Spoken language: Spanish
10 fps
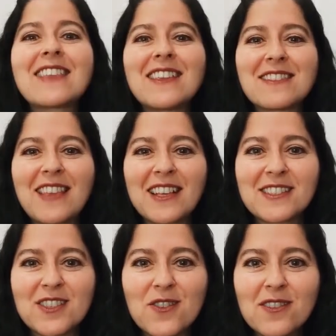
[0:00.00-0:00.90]

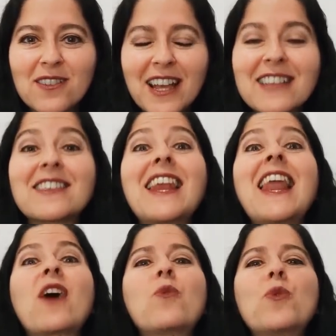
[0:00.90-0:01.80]
tentación, entre
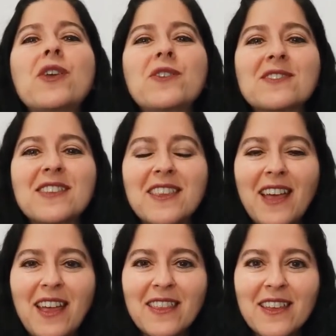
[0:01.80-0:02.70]
la curiosidad